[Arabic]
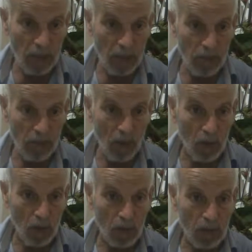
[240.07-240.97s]
جاب
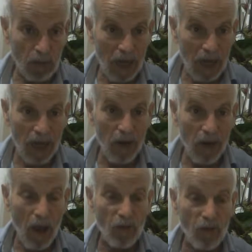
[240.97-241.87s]
لكم
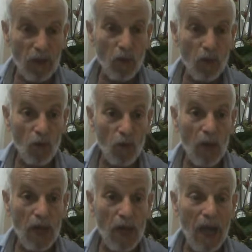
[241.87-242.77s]
هالآفات
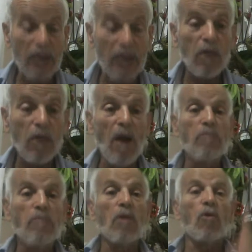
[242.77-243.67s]
كلها اللي حتى
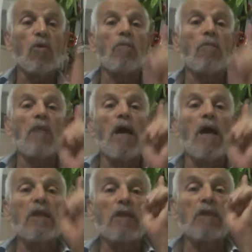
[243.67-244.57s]
واحد منكم
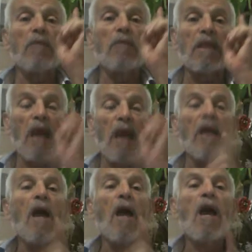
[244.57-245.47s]
لا يجزم
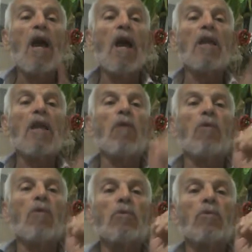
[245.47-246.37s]
يدعي
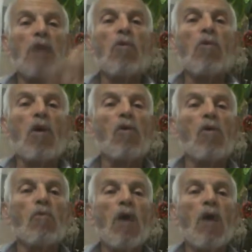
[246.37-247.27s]
أنه
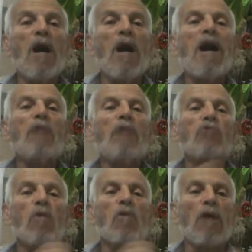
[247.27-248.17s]
سيقاومها أو
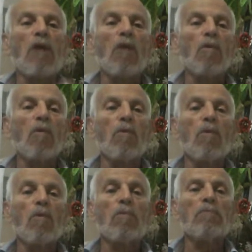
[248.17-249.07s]

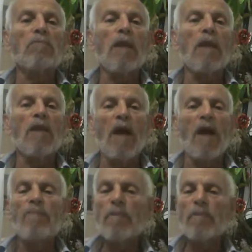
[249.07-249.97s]
سيقلل من
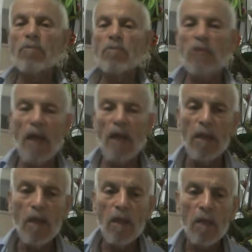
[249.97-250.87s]
أذاها مستحيل
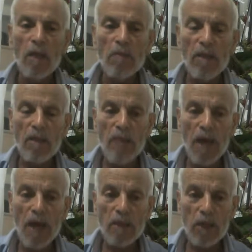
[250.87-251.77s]
هذا ما
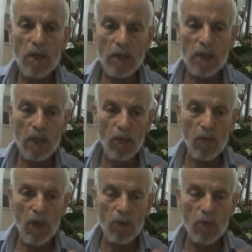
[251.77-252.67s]
حاجة كان
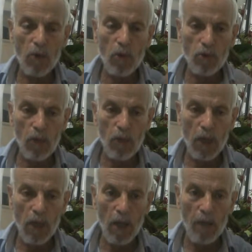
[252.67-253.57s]
طريق واحد هو الرجوع
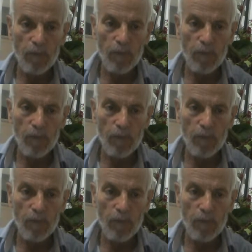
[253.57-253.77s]
إلى الله